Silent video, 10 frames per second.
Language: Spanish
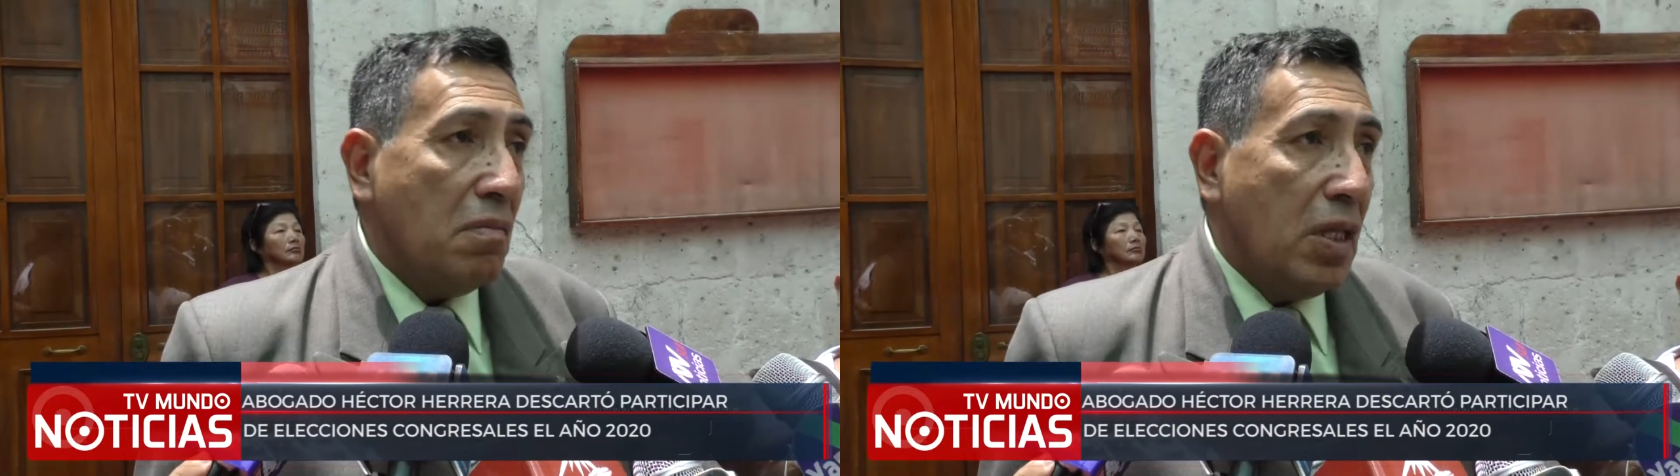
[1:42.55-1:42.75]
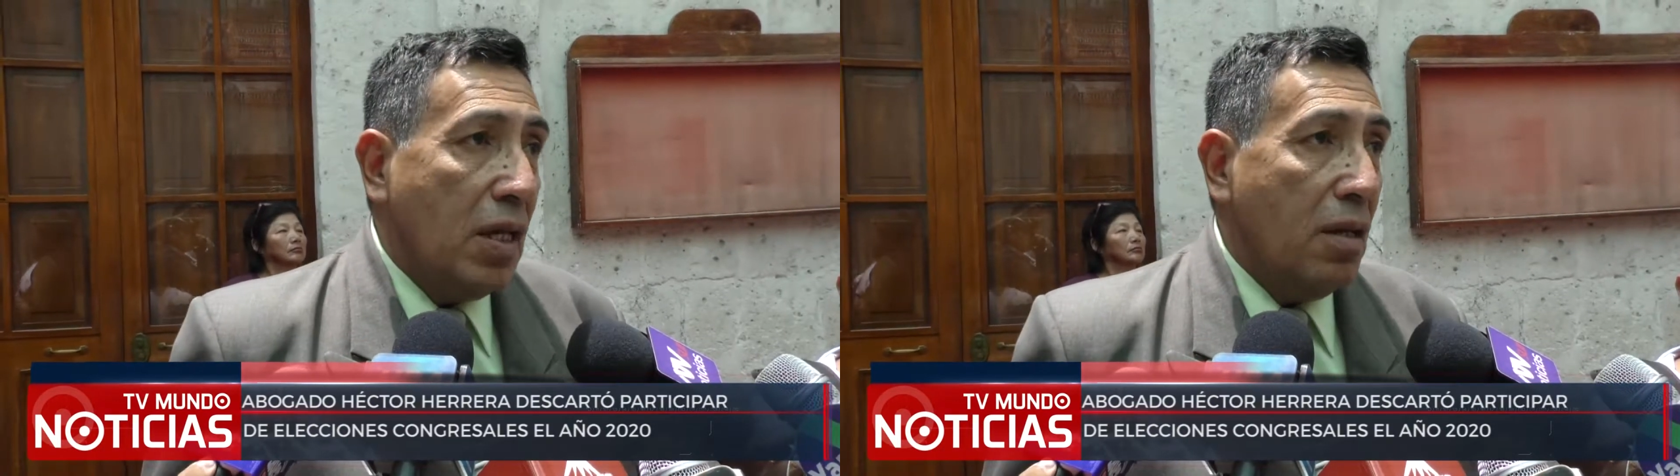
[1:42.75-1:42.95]

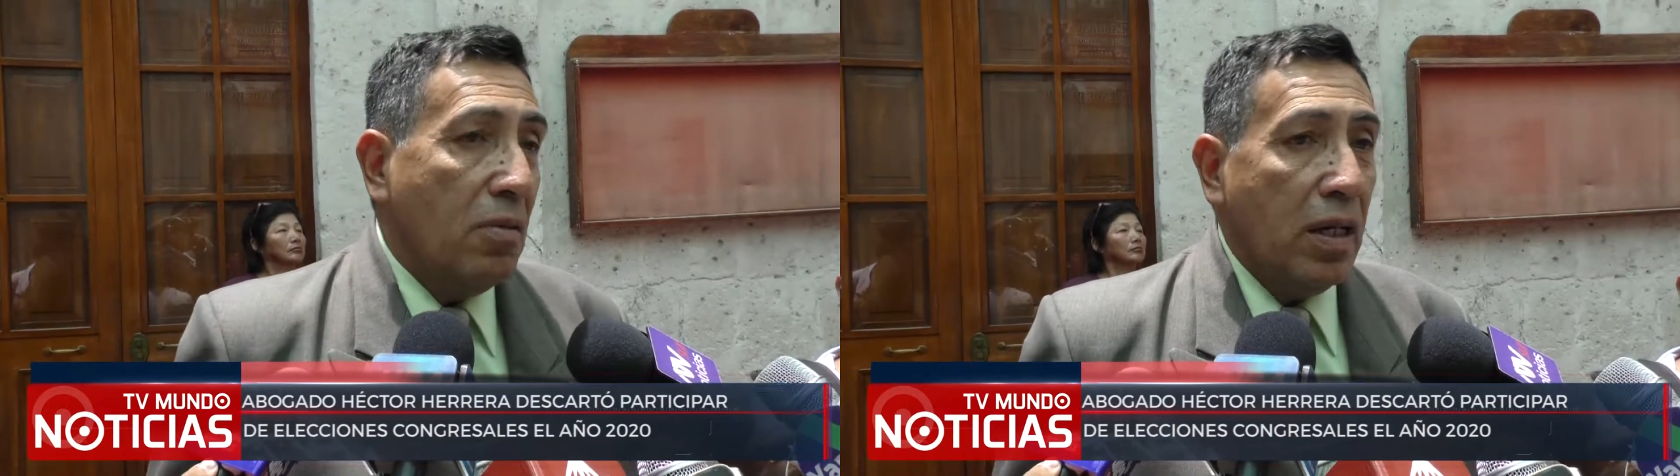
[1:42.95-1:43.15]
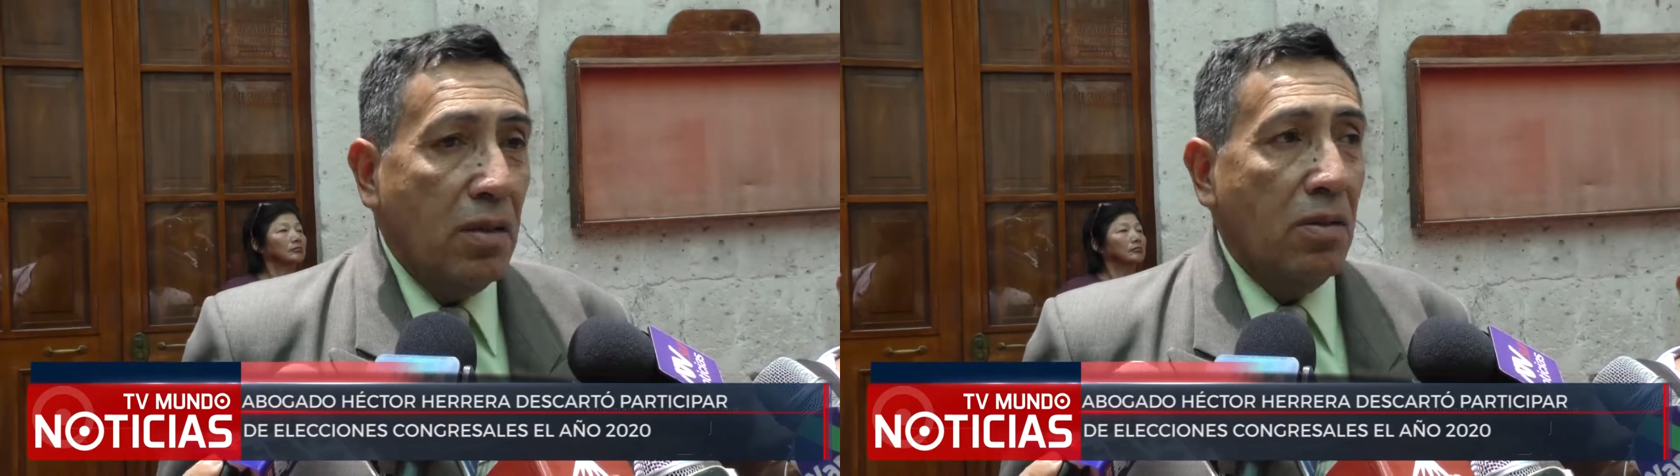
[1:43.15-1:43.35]

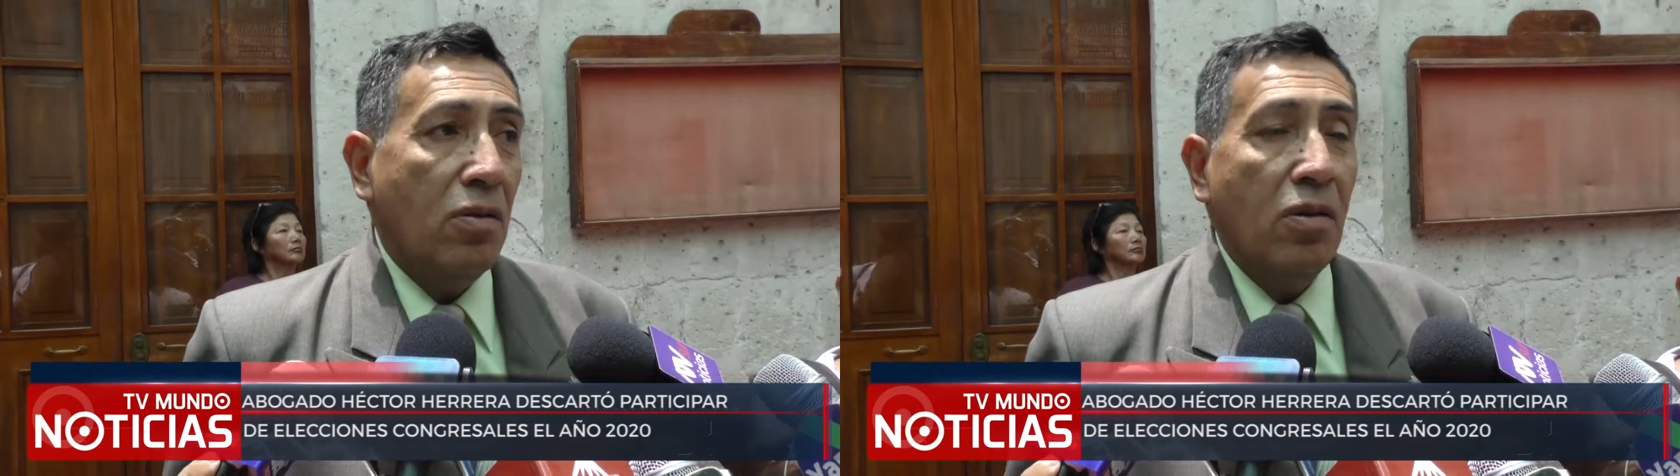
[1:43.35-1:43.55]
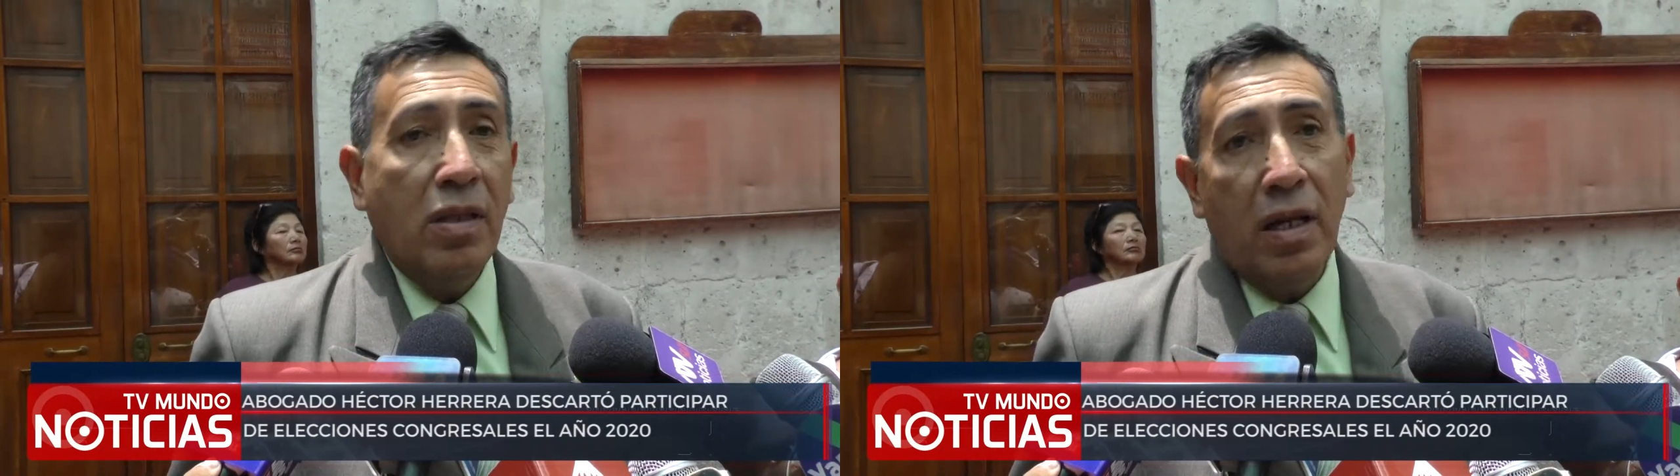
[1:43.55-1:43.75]
dijeron que no,
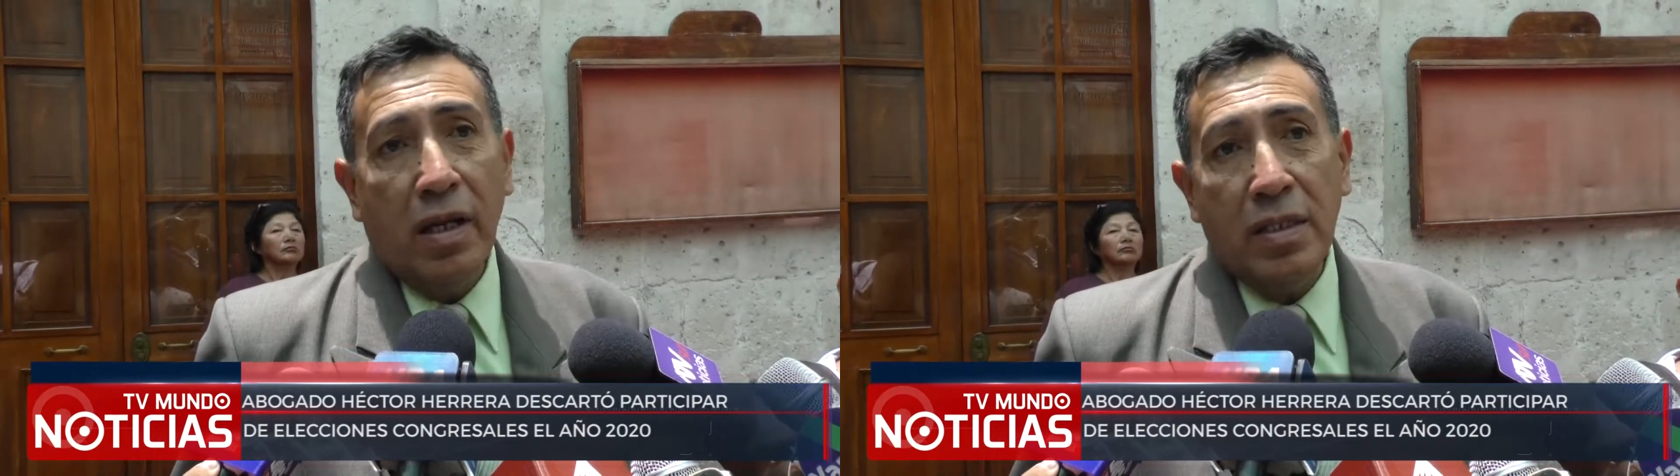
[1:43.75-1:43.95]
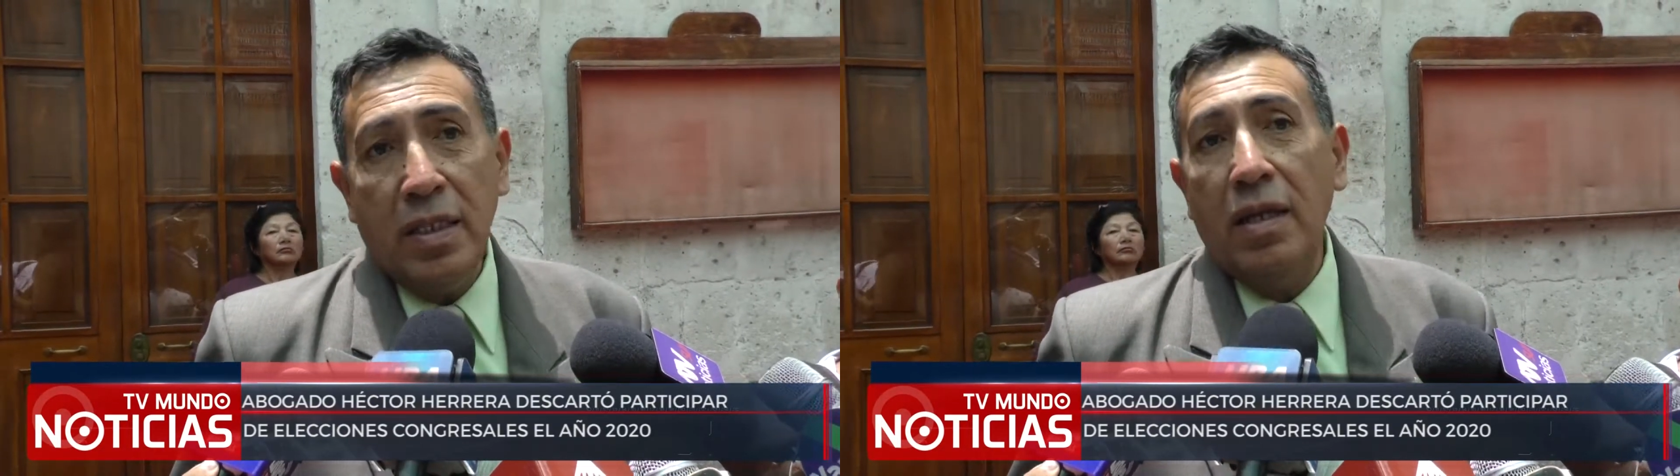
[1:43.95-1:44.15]
hoy día
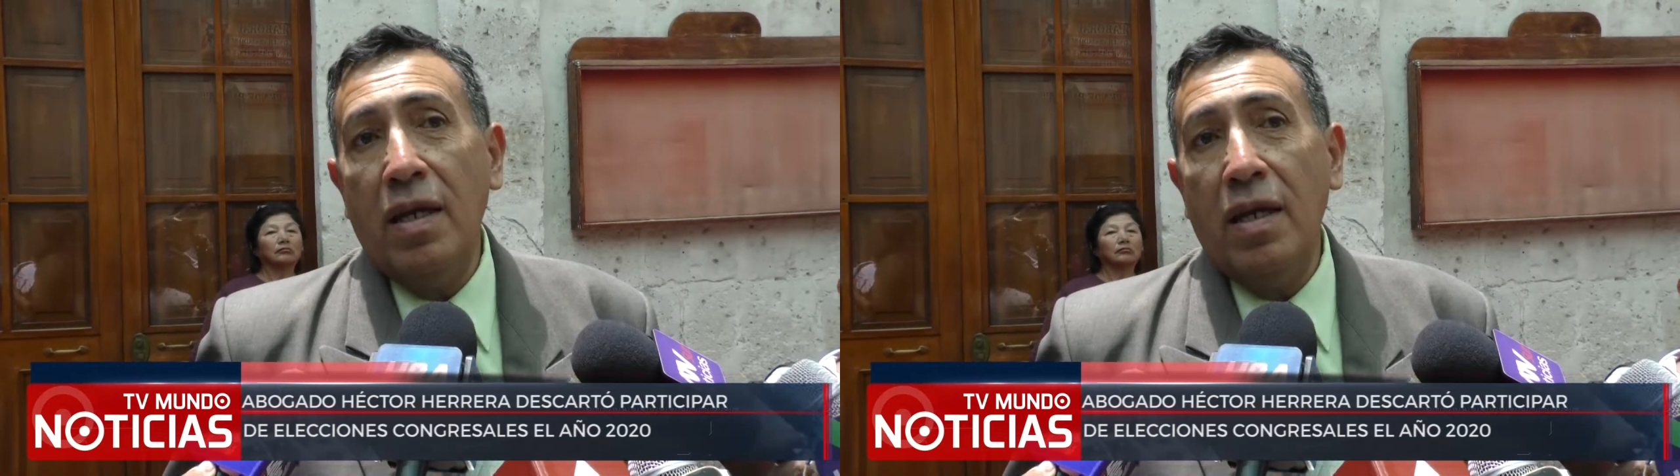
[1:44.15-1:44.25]
que sí,